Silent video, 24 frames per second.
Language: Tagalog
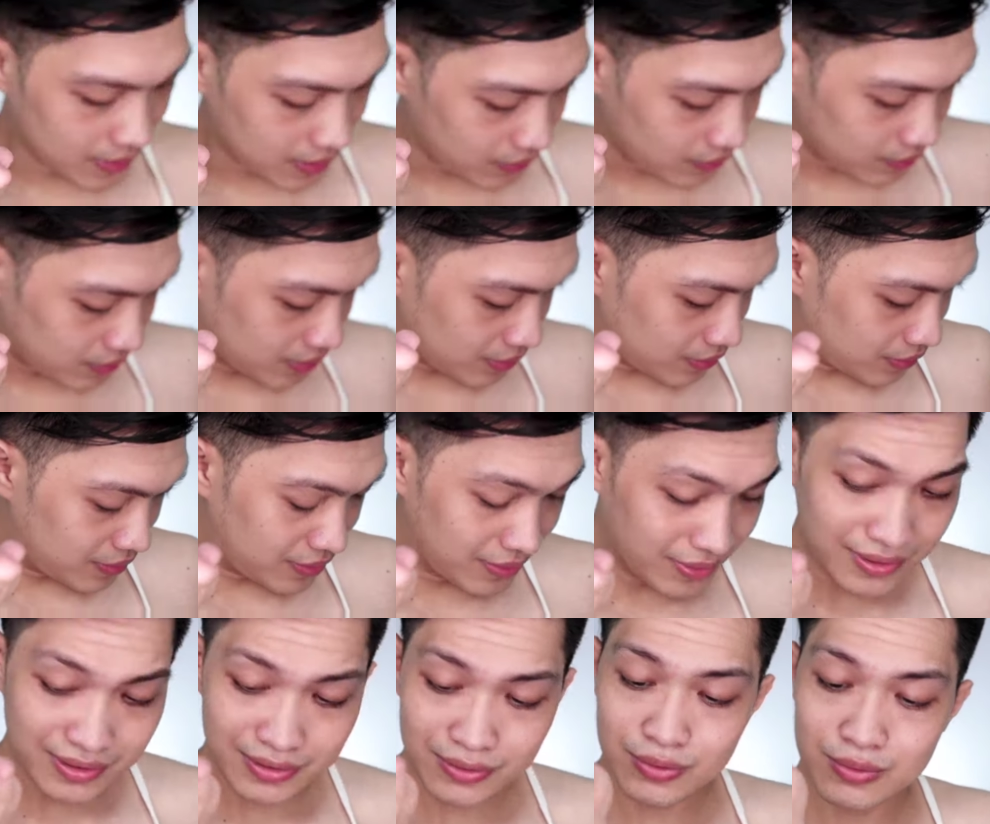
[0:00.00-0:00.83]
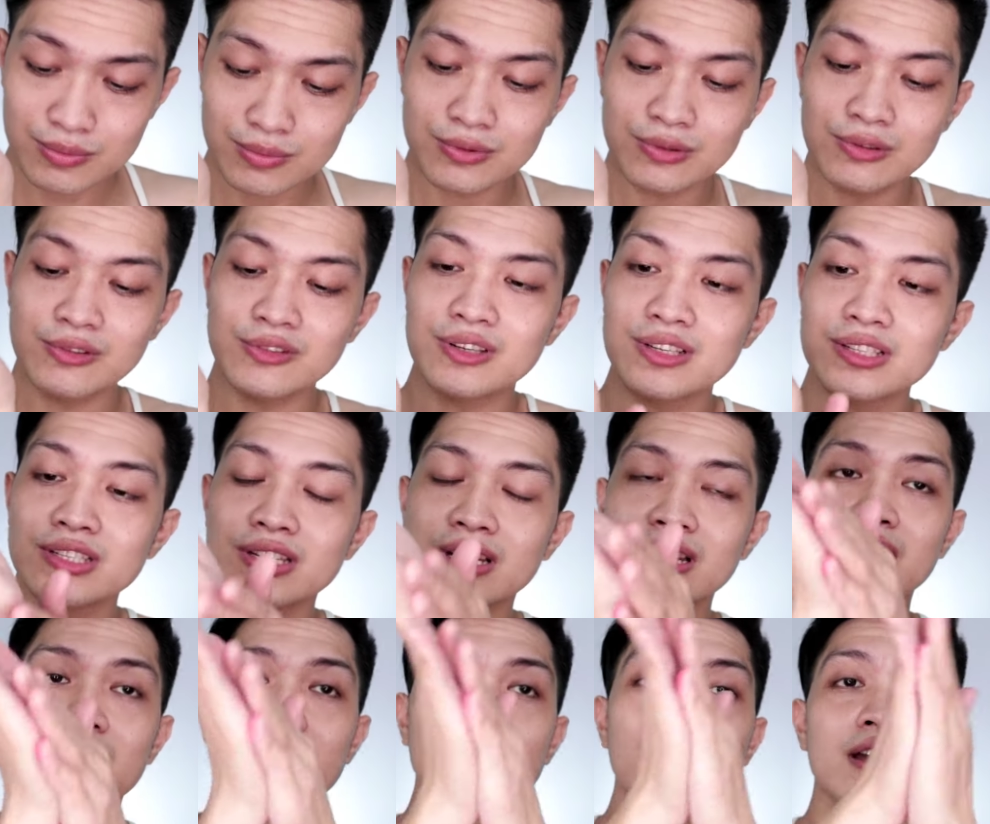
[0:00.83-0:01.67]
Ayun, ayun na. Tumulo na
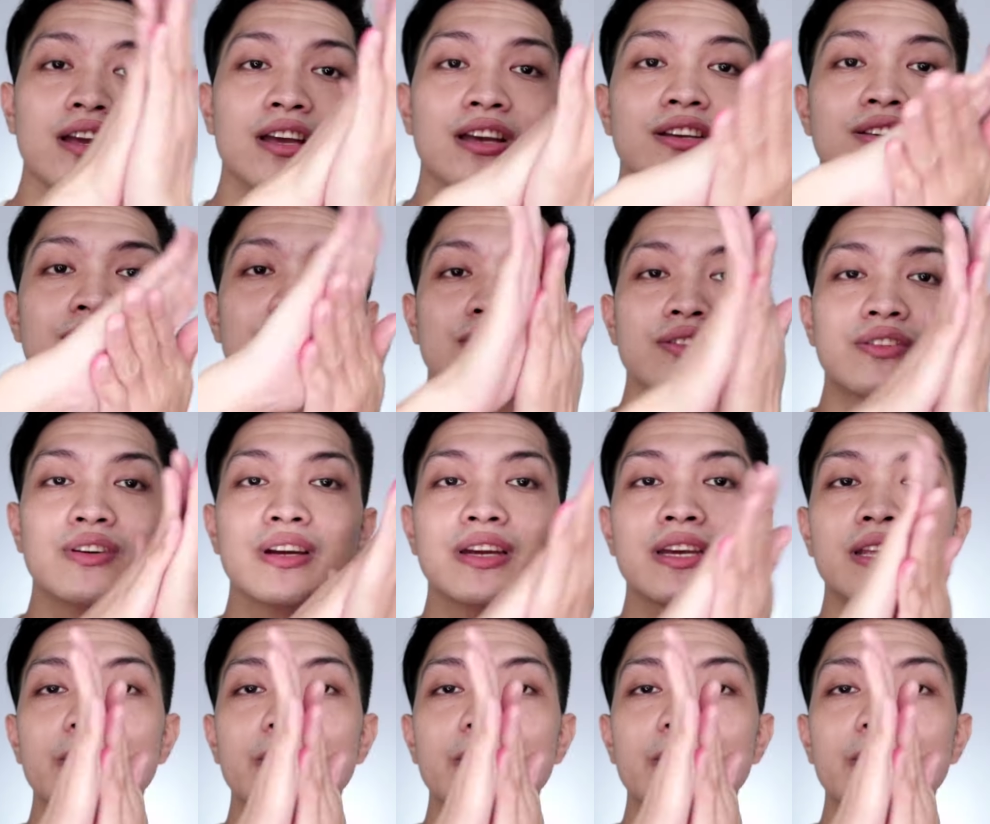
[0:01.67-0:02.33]
siya. So,